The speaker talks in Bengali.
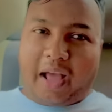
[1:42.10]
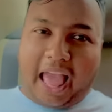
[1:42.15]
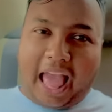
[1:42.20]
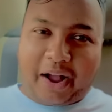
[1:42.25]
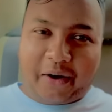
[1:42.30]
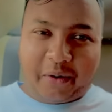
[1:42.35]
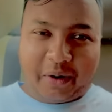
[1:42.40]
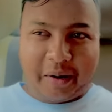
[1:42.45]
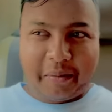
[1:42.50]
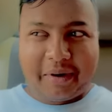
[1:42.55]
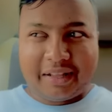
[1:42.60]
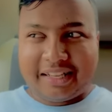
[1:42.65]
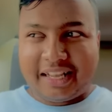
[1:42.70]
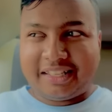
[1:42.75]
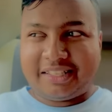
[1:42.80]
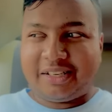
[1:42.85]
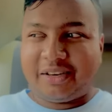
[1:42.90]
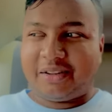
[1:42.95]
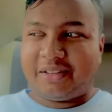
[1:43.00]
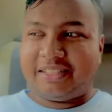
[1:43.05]
এখন আমরা
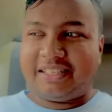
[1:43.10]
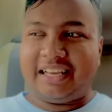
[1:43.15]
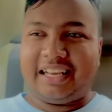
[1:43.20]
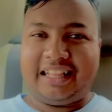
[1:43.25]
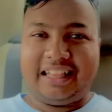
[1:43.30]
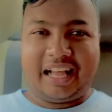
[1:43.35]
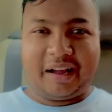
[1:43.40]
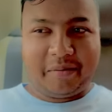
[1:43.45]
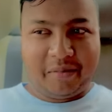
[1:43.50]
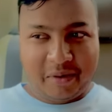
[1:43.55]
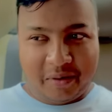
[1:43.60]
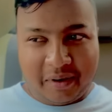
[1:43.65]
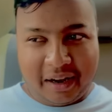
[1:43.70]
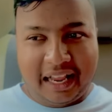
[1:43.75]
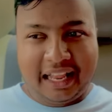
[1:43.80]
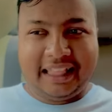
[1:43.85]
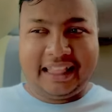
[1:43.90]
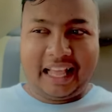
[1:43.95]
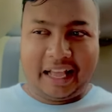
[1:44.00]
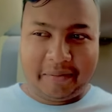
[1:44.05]
যাচ্ছি হচ্ছে লাভরু
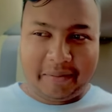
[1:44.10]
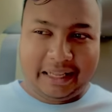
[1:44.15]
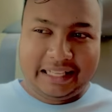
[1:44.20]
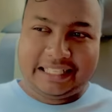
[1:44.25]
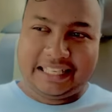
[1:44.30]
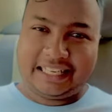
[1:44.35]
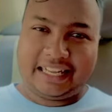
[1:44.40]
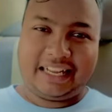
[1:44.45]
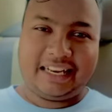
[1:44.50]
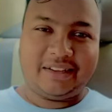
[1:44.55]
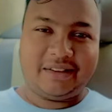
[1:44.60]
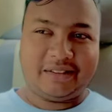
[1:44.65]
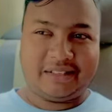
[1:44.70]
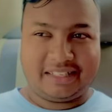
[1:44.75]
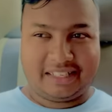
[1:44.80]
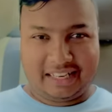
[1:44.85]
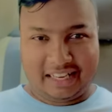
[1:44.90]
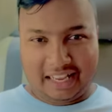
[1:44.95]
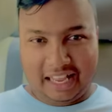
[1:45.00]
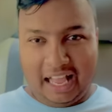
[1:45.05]
ভাইয়ের ল্যাবে যেখানে
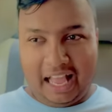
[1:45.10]
হচ্ছে